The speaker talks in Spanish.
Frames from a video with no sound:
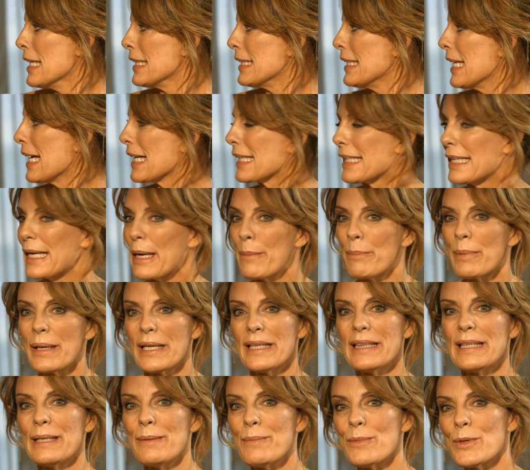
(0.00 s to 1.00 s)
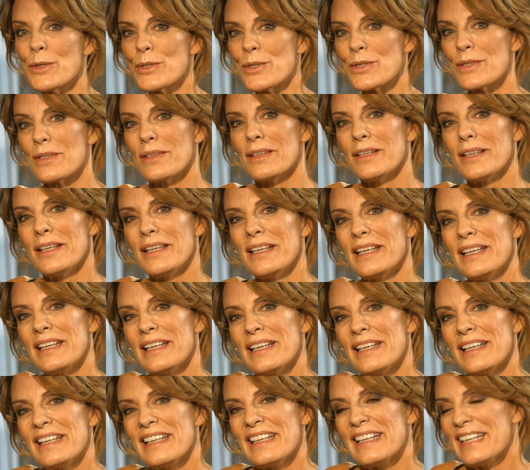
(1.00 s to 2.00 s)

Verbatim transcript: aquí aprendimos, eh, eh,